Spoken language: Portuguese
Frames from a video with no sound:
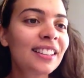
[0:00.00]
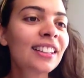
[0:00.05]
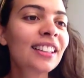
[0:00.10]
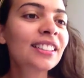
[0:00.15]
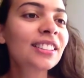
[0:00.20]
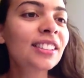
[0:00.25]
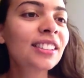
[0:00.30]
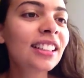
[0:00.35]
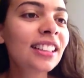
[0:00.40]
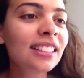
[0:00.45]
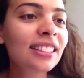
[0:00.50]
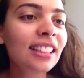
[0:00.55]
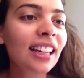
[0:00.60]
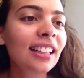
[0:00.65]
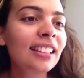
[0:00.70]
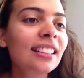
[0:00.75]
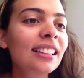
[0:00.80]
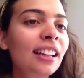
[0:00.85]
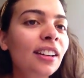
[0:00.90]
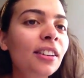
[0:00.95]
Cachorrinha de
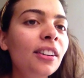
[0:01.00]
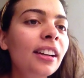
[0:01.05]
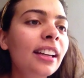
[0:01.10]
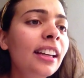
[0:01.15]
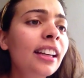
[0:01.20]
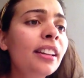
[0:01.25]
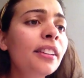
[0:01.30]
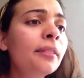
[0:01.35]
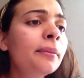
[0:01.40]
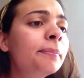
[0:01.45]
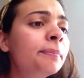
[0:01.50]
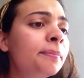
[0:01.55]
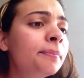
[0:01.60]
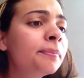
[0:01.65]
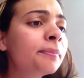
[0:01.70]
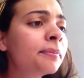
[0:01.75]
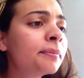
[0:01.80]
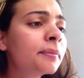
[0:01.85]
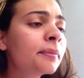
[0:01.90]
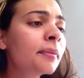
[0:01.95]
casa tá correndo.
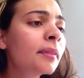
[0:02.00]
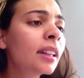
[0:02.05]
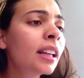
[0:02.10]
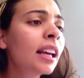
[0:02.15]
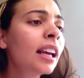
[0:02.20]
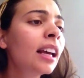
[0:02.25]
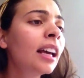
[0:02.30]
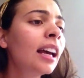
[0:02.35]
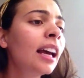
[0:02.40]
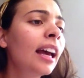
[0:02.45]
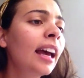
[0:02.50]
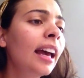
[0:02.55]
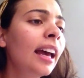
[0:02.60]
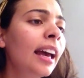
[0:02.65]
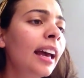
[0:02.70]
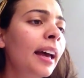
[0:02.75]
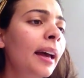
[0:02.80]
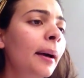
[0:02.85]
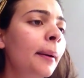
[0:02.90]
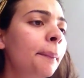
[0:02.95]

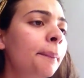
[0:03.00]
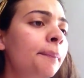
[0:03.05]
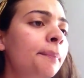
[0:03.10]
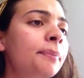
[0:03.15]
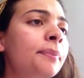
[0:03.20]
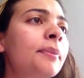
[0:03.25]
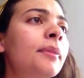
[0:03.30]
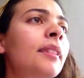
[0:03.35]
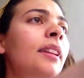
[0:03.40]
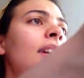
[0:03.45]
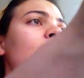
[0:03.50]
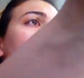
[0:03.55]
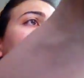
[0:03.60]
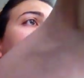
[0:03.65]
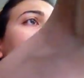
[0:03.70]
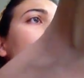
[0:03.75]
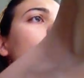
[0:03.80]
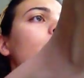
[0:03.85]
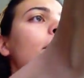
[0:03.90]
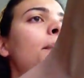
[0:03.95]
É.
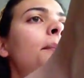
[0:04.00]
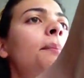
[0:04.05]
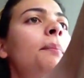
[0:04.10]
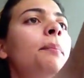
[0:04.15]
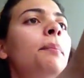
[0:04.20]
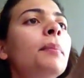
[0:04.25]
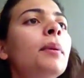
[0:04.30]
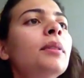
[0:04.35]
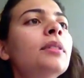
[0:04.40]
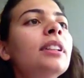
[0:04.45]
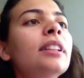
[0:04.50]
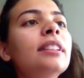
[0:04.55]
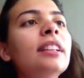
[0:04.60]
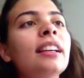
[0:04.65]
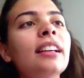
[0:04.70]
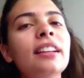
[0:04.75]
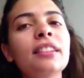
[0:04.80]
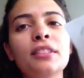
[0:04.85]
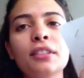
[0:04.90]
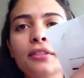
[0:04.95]

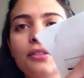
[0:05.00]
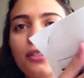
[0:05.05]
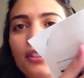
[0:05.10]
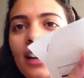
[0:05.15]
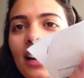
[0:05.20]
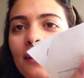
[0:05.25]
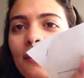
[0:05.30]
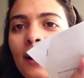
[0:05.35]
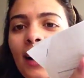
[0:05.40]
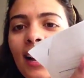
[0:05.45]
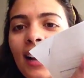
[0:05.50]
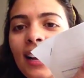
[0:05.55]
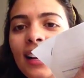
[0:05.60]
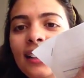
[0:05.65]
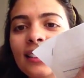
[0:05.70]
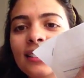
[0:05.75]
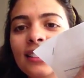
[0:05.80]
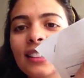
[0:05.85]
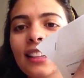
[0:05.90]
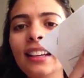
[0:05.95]

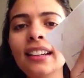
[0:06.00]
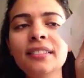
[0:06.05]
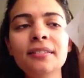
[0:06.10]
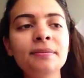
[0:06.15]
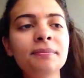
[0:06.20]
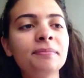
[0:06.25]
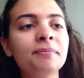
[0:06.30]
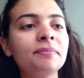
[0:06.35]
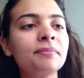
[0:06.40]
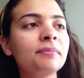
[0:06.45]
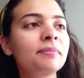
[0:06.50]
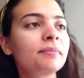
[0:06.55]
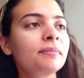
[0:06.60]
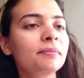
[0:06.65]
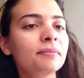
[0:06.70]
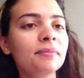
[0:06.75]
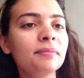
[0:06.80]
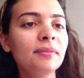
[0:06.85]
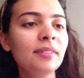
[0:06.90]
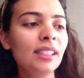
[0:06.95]
Bundesagentoflarbeit, né?
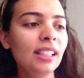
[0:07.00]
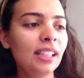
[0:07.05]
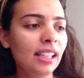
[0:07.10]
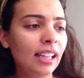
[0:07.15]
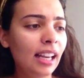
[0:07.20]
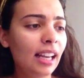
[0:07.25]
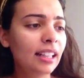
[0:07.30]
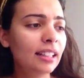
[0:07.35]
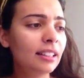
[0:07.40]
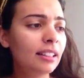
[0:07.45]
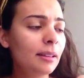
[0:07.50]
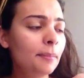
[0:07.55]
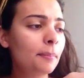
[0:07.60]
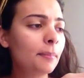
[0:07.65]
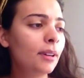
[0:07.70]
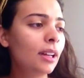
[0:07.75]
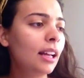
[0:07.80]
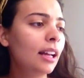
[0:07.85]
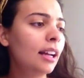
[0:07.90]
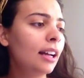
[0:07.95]
Que é
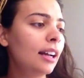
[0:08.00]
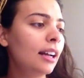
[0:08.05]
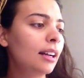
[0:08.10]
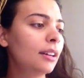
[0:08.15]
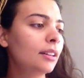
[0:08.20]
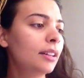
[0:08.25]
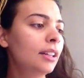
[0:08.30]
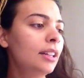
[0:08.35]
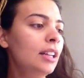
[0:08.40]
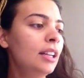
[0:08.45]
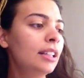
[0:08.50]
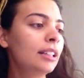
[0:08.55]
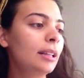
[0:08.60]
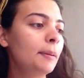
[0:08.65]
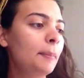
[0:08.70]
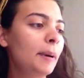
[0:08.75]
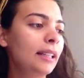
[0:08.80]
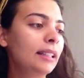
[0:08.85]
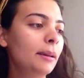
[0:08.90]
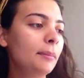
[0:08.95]
o
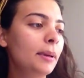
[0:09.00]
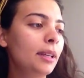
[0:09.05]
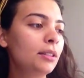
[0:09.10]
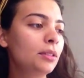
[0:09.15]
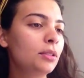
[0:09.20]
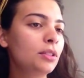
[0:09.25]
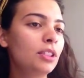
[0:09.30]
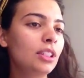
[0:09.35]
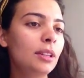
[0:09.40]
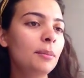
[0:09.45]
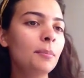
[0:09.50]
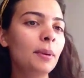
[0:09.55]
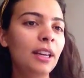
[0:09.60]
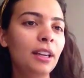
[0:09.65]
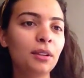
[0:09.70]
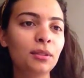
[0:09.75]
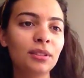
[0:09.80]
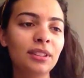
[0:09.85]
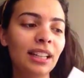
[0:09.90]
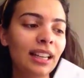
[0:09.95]
Departamento de
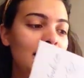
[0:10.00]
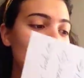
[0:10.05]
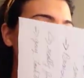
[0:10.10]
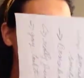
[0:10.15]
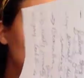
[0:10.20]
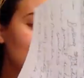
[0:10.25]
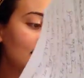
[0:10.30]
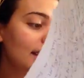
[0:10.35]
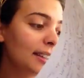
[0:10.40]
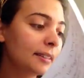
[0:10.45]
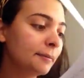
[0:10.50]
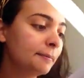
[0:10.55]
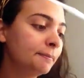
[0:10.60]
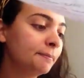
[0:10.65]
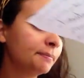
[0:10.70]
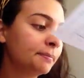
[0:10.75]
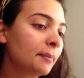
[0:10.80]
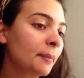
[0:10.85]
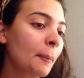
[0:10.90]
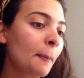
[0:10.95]
Empregos da Alemanha.
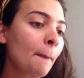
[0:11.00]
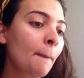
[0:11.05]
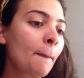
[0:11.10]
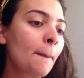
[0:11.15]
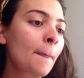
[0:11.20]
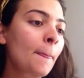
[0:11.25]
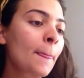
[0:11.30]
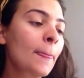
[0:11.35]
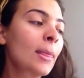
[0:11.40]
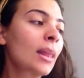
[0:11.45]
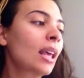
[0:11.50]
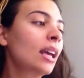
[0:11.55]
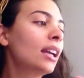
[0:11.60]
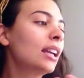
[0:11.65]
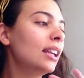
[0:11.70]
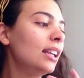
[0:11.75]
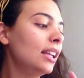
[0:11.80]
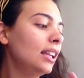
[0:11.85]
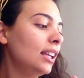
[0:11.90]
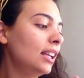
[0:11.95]

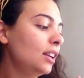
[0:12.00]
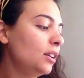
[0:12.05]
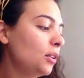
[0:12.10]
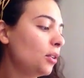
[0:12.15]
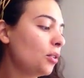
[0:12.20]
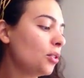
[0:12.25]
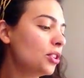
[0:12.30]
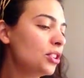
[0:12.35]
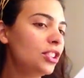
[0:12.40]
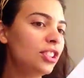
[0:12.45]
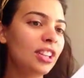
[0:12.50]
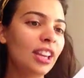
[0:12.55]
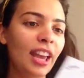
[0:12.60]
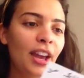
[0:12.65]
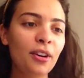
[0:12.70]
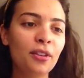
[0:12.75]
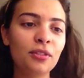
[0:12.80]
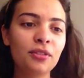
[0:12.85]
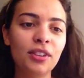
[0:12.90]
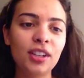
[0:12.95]
E hoje
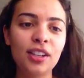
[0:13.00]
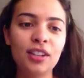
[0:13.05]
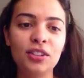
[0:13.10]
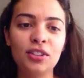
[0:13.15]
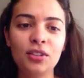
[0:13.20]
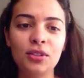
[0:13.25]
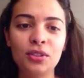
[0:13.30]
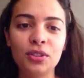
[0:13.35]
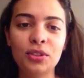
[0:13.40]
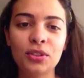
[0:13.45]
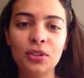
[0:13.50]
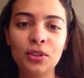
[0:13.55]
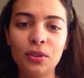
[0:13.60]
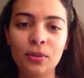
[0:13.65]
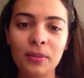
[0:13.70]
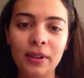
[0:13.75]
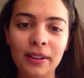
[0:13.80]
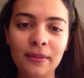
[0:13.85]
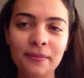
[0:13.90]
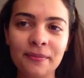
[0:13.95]
é o vídeo
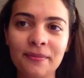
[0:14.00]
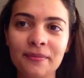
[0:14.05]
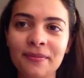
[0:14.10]
sobre